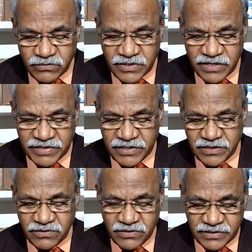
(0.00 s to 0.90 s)
உங்களை
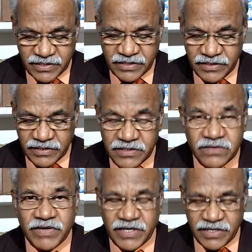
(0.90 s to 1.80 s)
வேண்டிக் கொள்கிறேன்
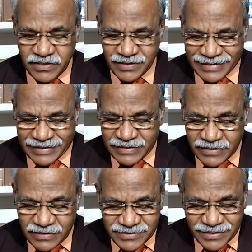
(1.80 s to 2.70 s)
இதுவே
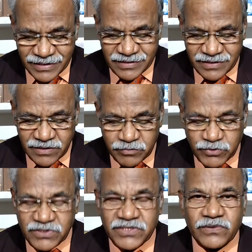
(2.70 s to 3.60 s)
நீங்கள் செய்யத்தக்க
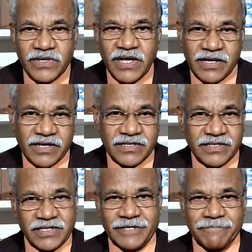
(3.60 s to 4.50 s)
புத்தியுள்ள
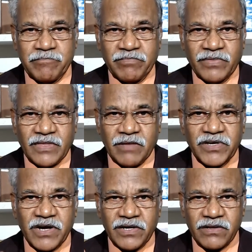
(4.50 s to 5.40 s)
ஆராதனை
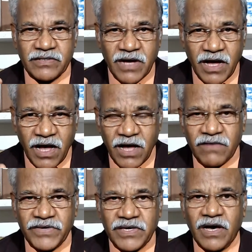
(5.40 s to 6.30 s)
நம்ம காண்டல்
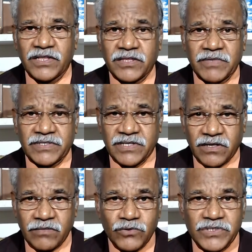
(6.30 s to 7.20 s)
ஆவி ஆத்மா
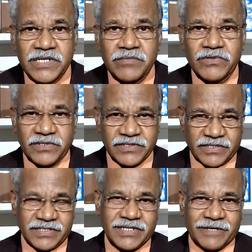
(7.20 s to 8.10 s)
சரீரம் மூன்றையும்
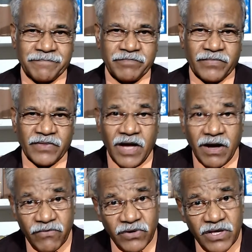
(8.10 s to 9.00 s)
கொடுத்திருக்கிறார்
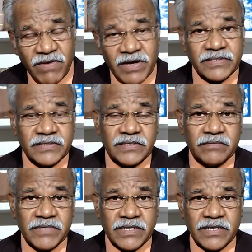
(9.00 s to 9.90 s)
அவருடைய வாக்கு
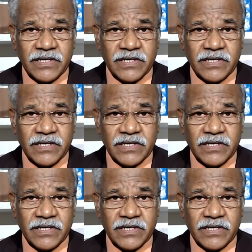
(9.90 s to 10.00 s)
தத்துவம் என்ன